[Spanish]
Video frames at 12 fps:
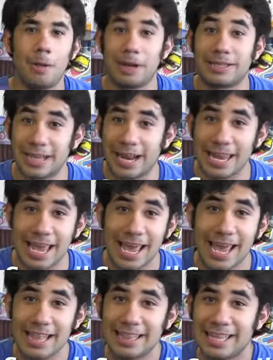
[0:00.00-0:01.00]

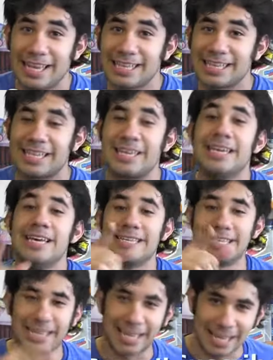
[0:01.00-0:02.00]
Aguascalientes y
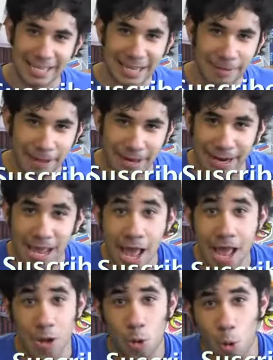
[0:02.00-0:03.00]
si quieres saber
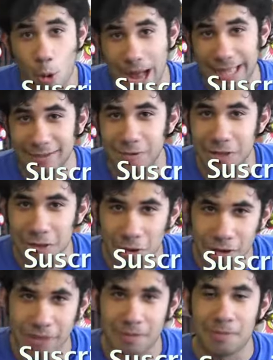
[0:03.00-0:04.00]
cuándo y
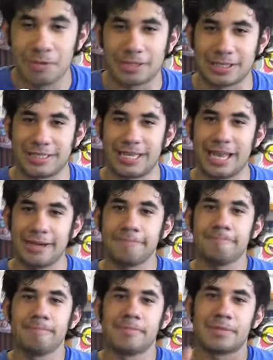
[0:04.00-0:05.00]
dónde vamos a
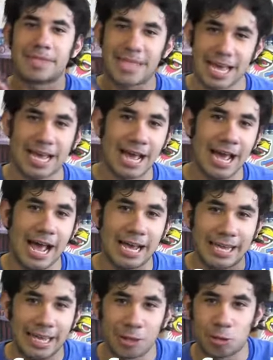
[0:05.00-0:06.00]
estar, checa
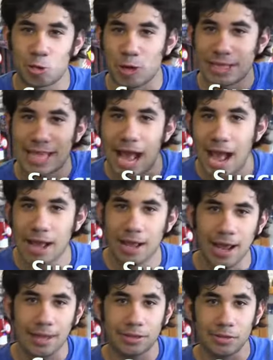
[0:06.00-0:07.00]
aquí el Twitter,
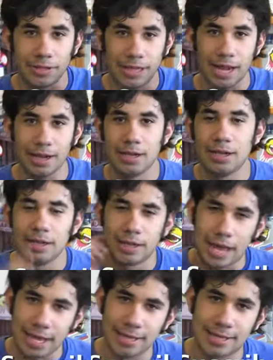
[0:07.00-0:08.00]
al Twitter
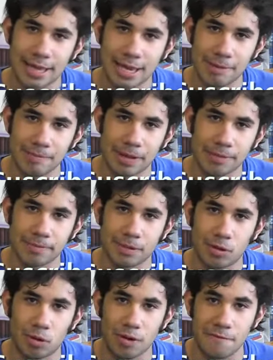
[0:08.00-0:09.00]
Ahí sígueme
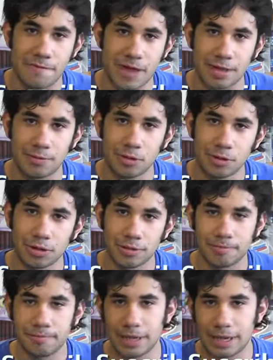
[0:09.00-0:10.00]
o en Facebook,
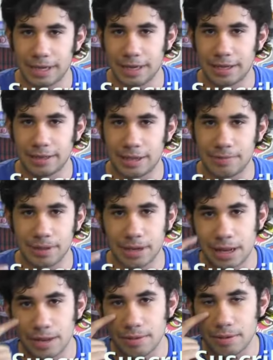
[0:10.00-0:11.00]
eh,
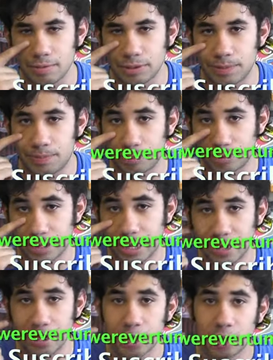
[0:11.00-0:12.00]
también ahí vamos a
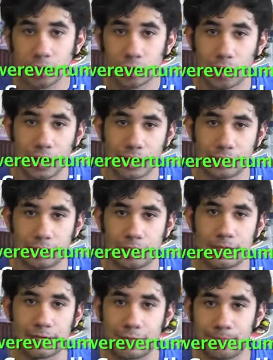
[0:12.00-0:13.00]
postear todas las
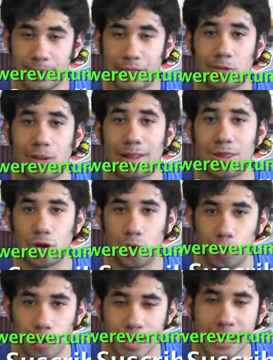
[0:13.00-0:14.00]
cosas respecto al
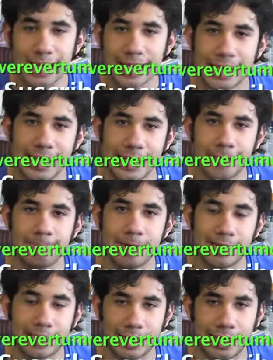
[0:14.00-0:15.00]
show. Y
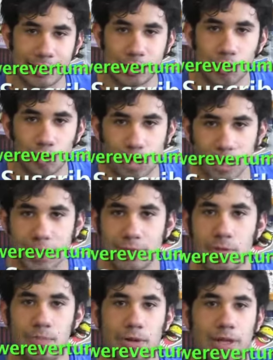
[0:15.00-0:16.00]
les agradezco
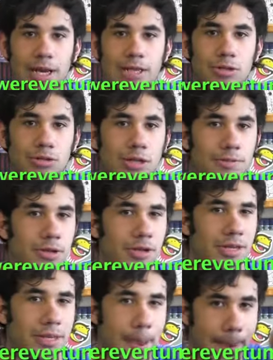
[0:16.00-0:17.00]
muchísimo porque las
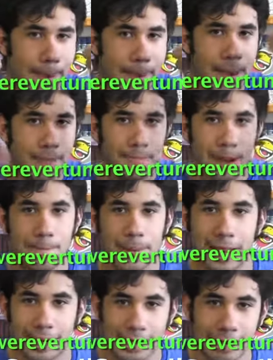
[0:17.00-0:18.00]
suscripciones van
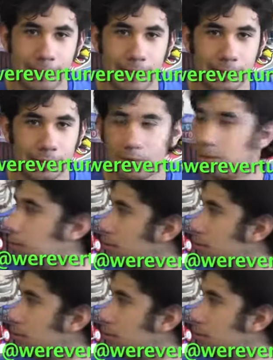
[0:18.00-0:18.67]
para arriba.